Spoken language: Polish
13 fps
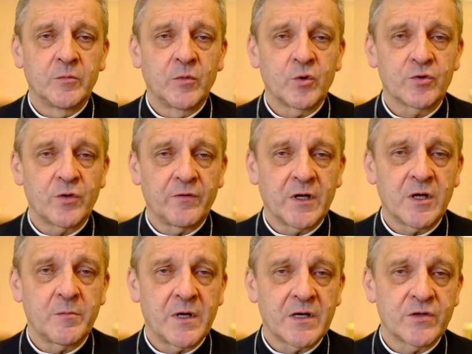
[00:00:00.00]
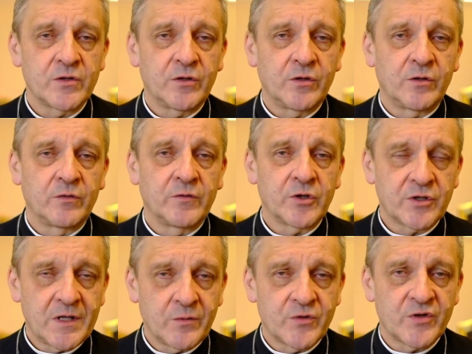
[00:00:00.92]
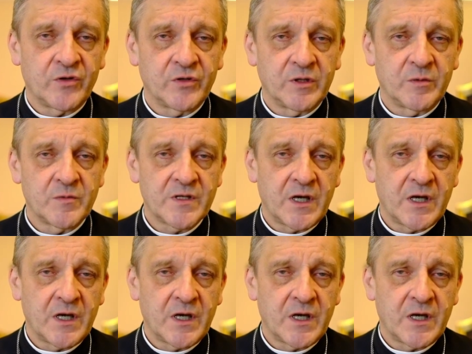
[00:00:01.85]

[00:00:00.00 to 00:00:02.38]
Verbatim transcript: był człowiekiem bardzo wykształconym.